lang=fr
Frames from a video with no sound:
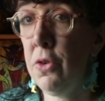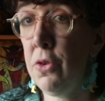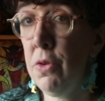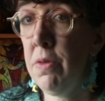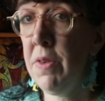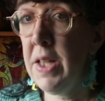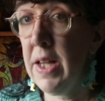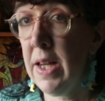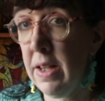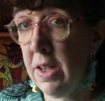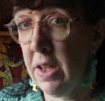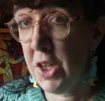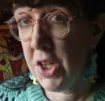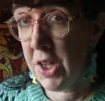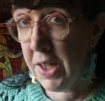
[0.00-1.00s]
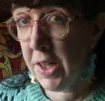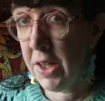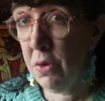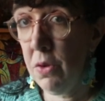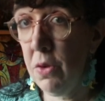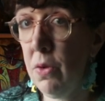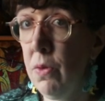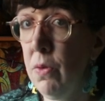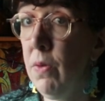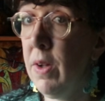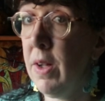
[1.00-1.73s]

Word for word: Je vais à chaque réunion